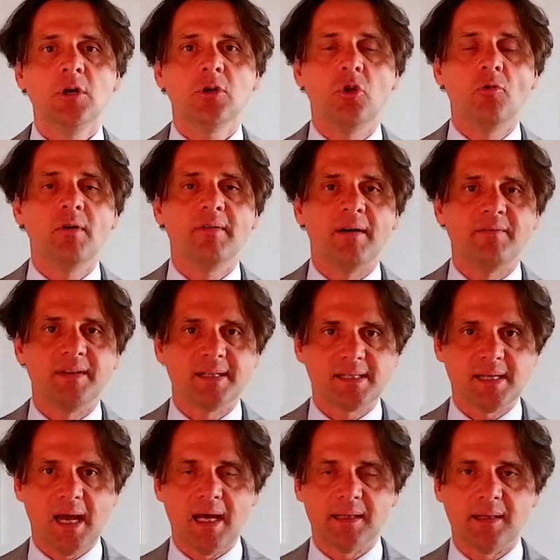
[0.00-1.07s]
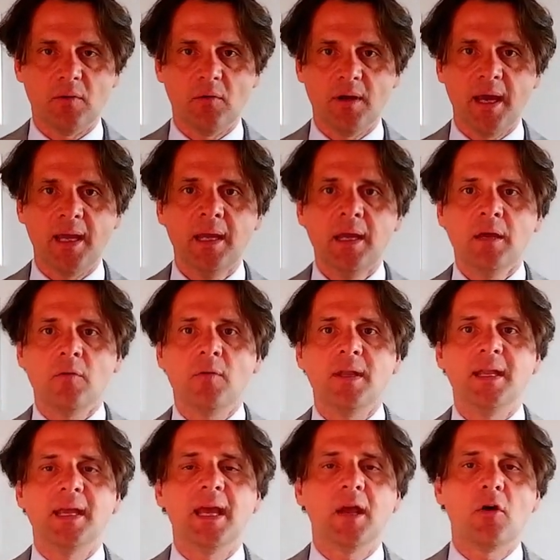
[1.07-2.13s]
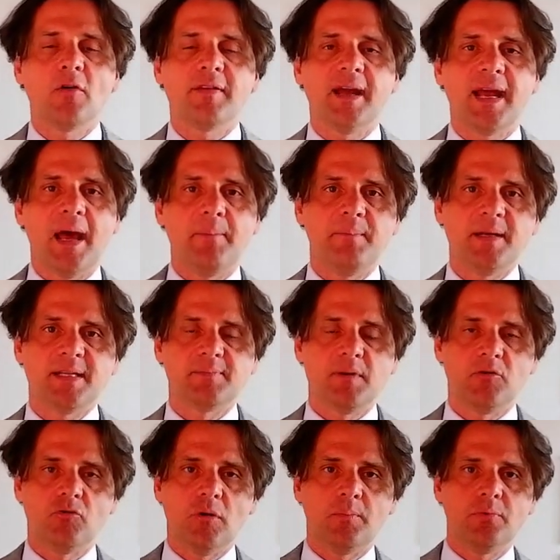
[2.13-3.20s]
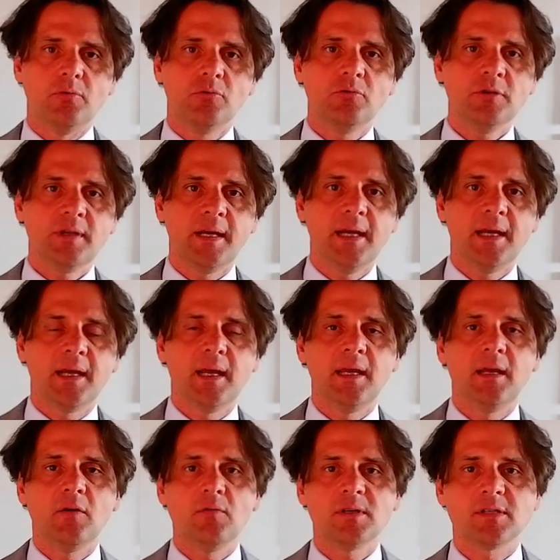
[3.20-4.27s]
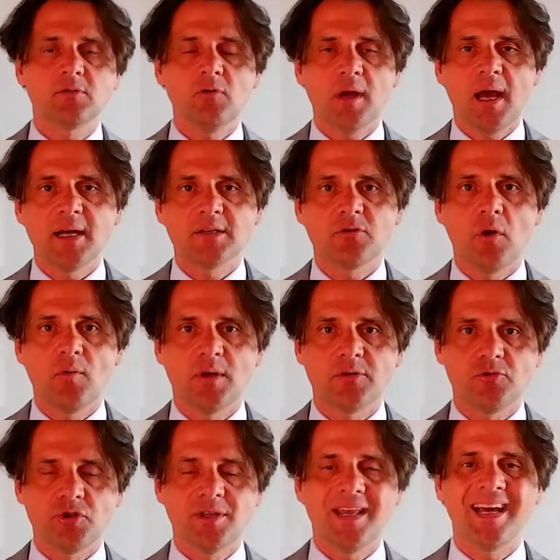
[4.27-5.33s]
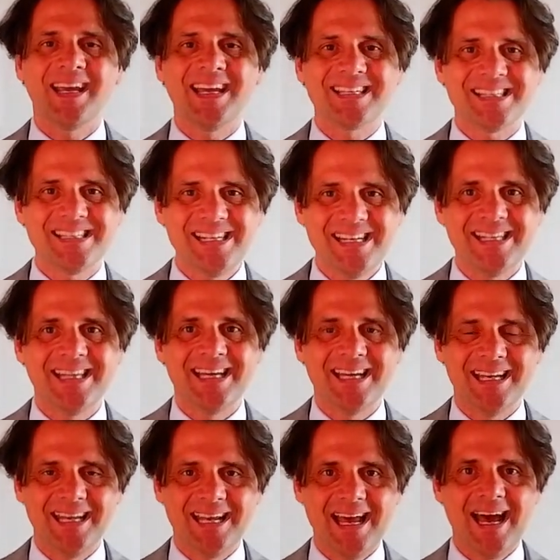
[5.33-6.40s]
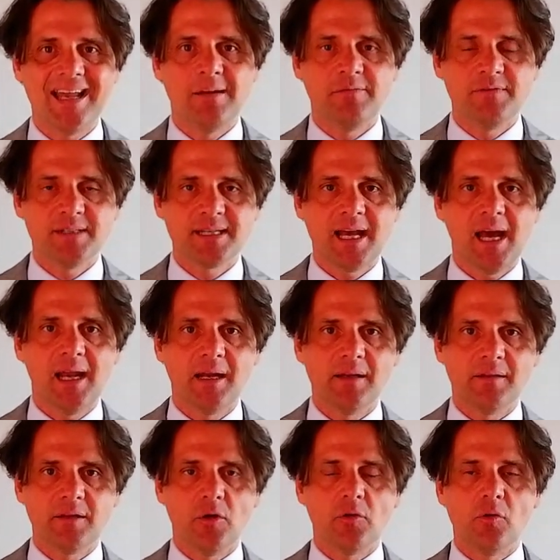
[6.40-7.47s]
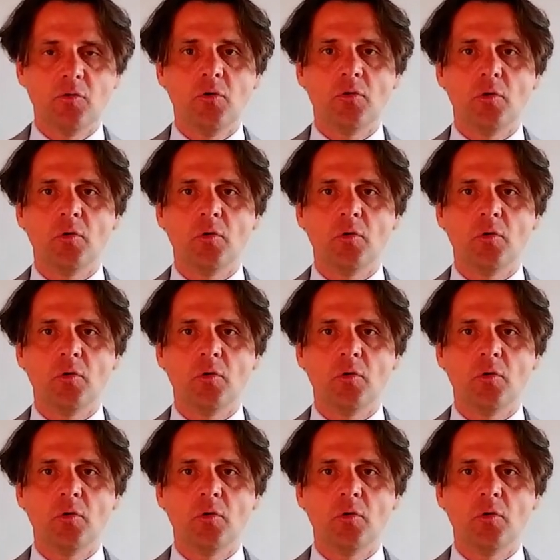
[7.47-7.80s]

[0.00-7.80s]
doveva versata, ok? Quindi che cosa cambia rispetto al punto 3? Che in questo caso è una società che ha sede legale e fiscale all'interno dell'Unione